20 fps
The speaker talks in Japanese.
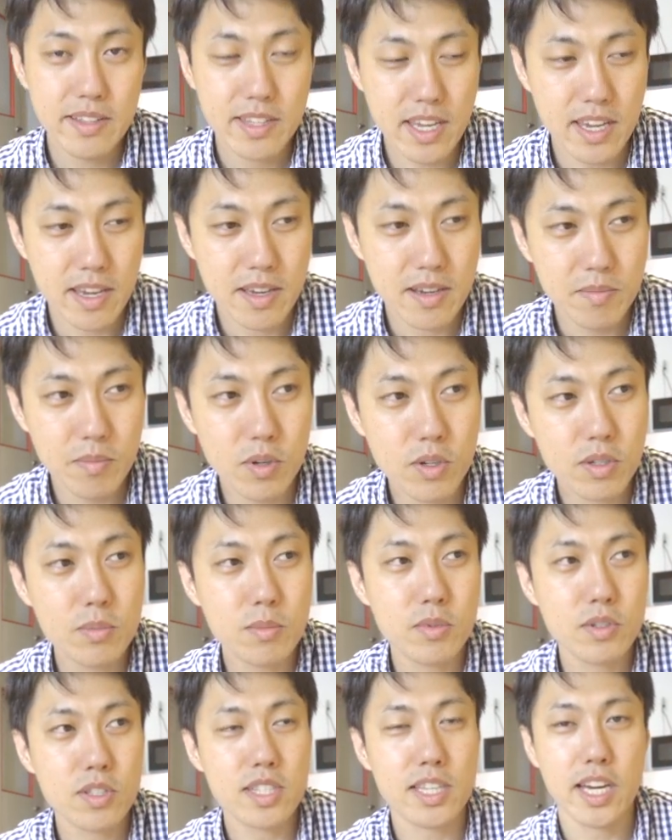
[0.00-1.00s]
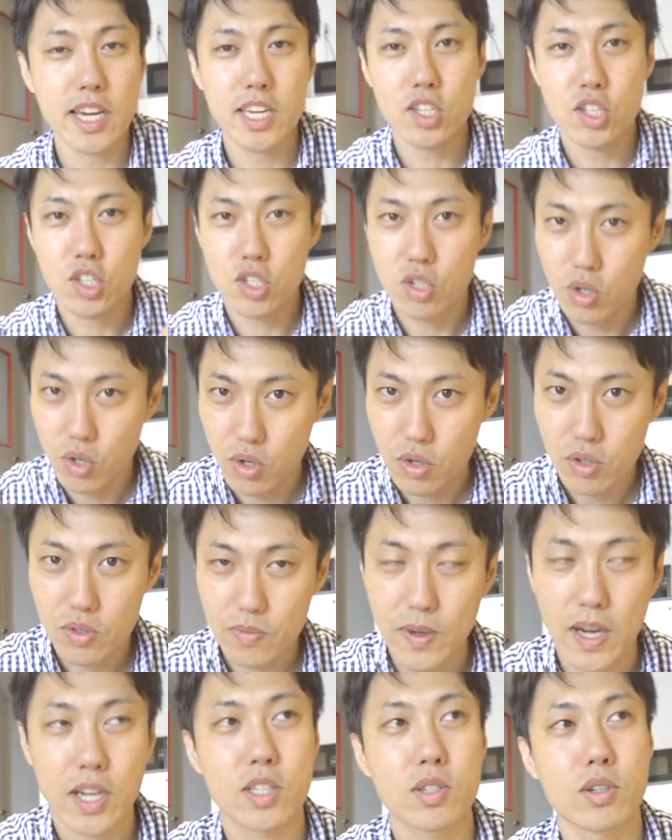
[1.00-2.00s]
で、僕も最初、一
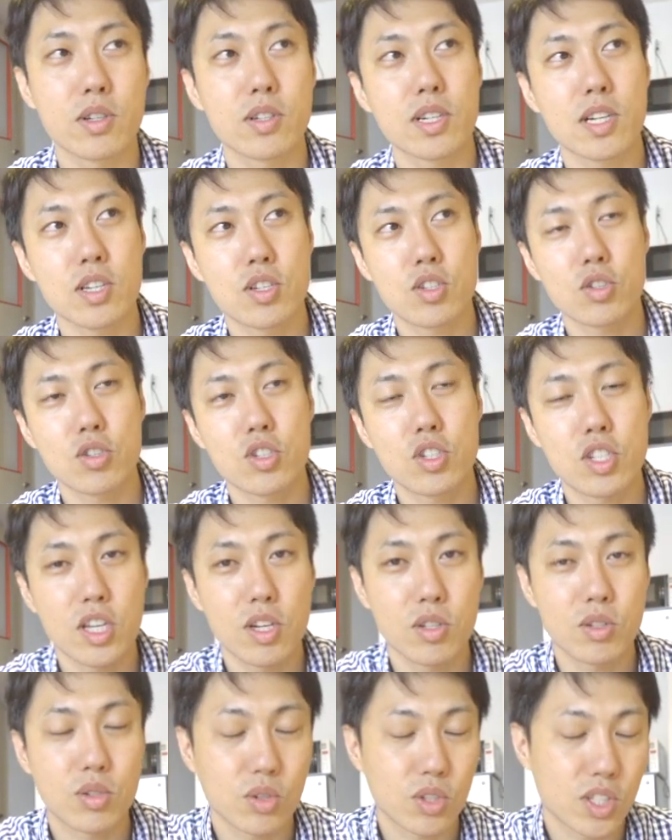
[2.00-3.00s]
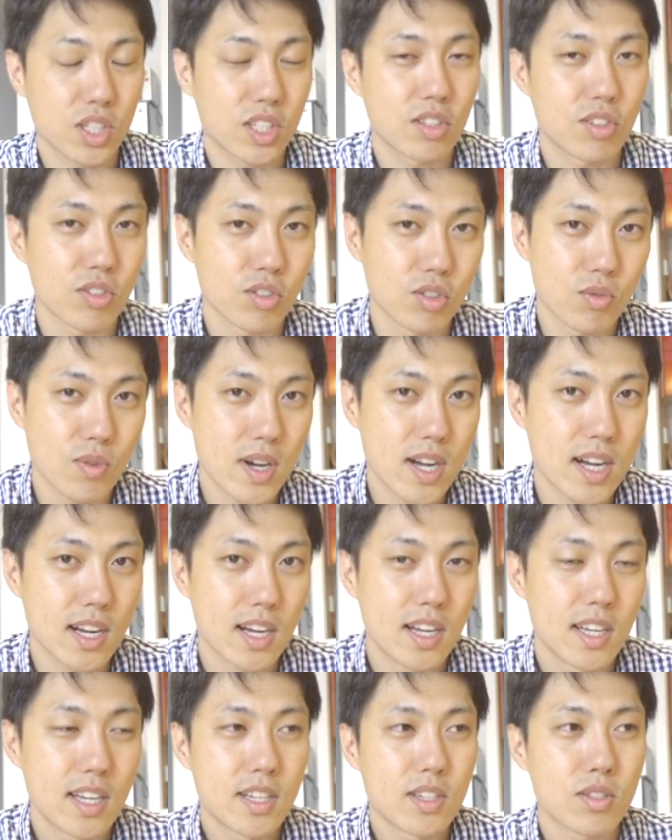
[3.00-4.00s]
人暮らしをしている時っていうの
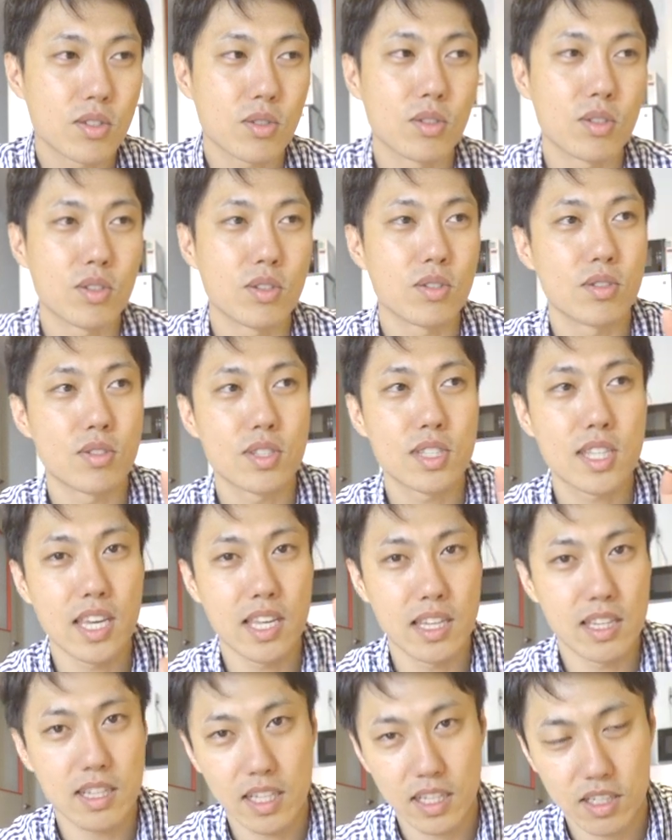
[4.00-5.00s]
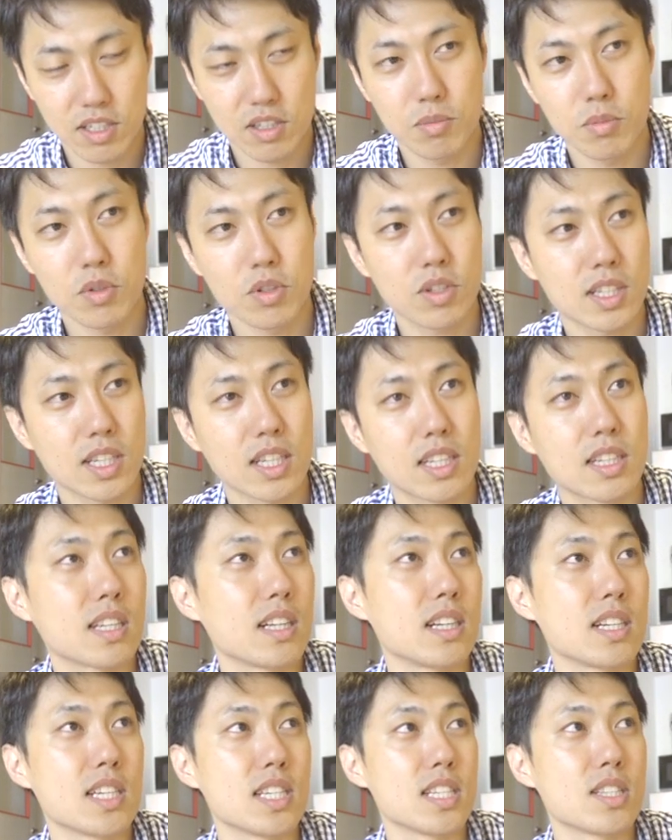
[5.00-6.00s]
はそういう洗濯物だっ
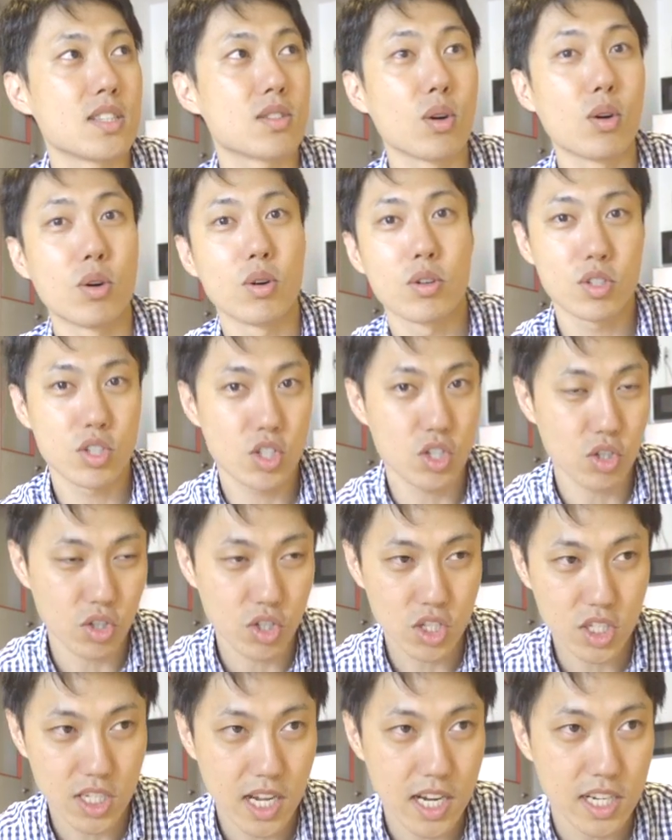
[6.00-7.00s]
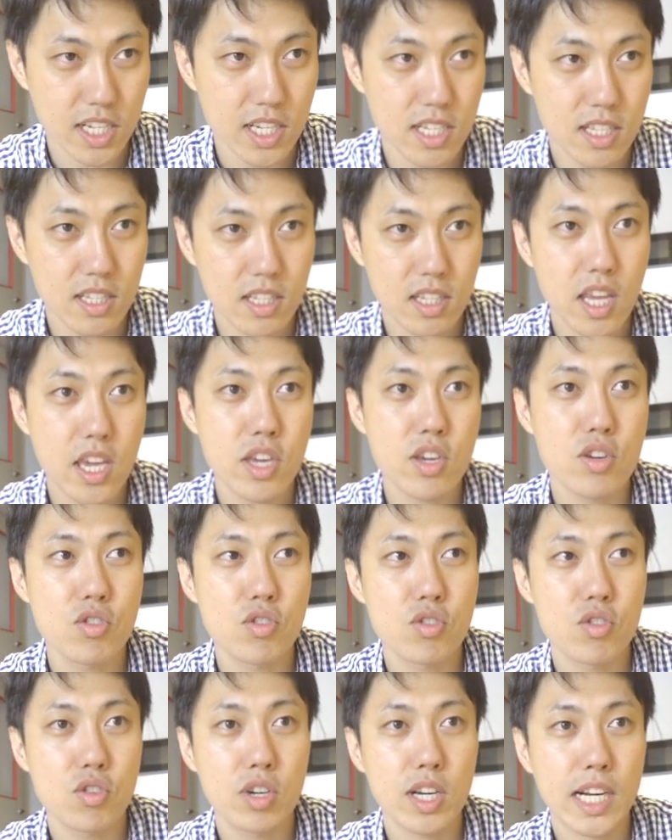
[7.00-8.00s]
たり掃除をしたりって
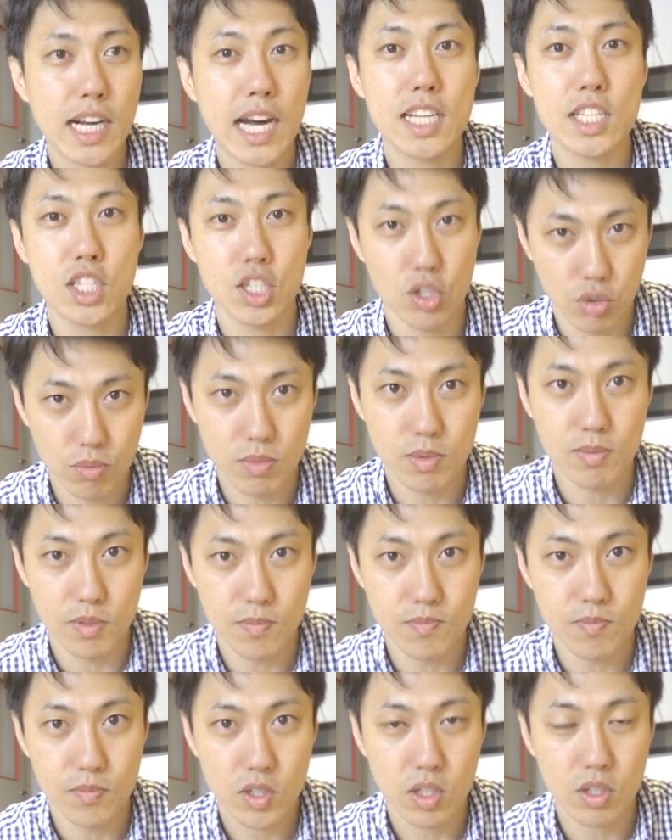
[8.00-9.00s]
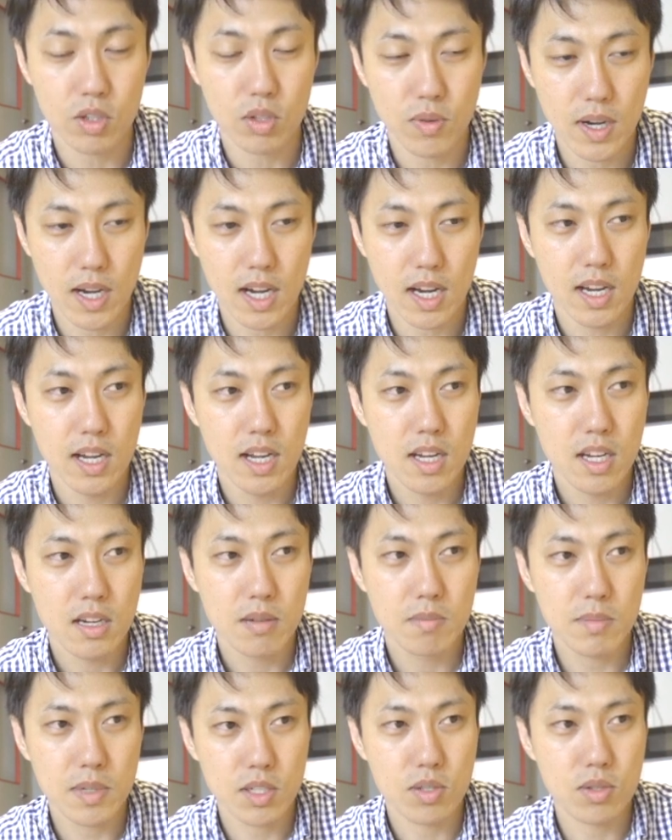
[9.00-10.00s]
いう家事の部分っていうのは、
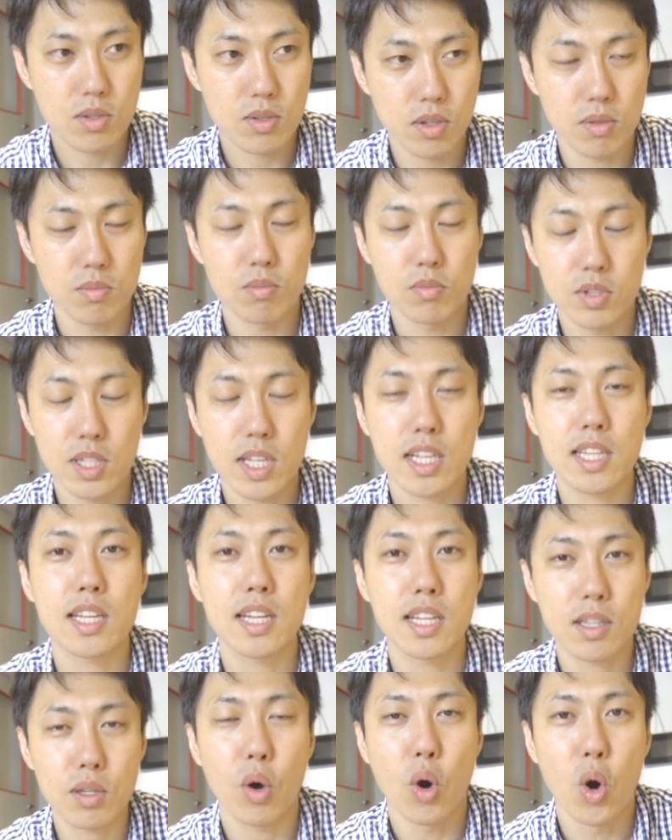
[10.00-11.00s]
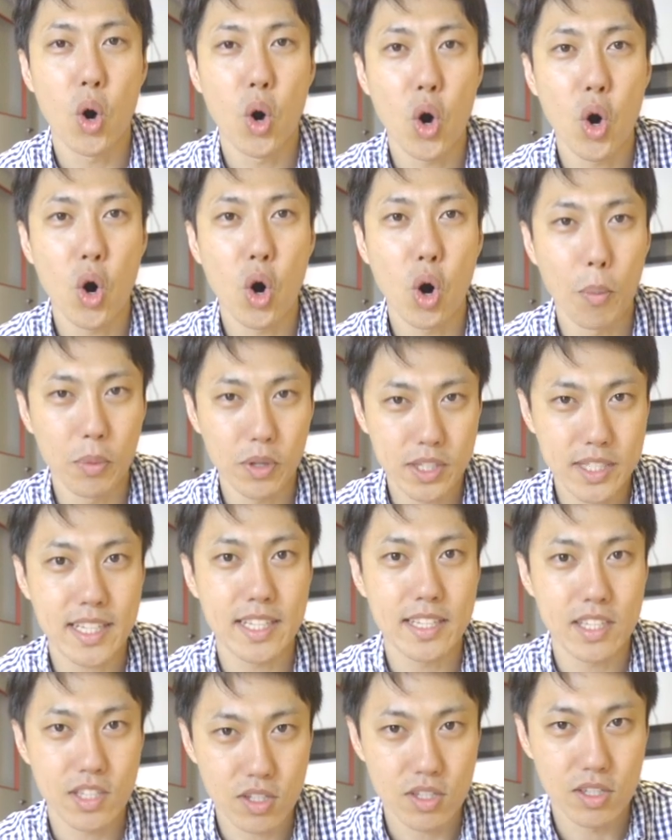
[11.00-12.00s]
すごい無駄だなと思って
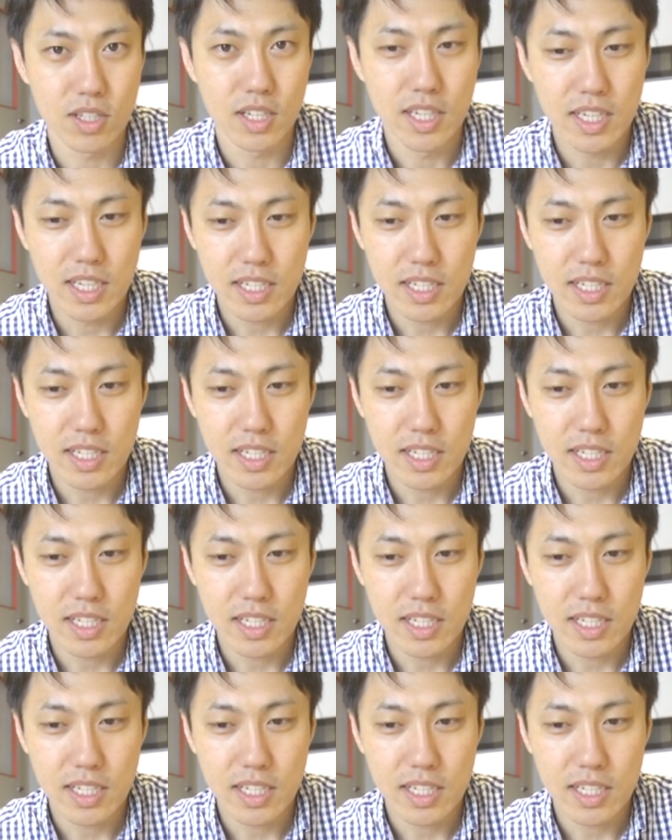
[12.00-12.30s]
たんです。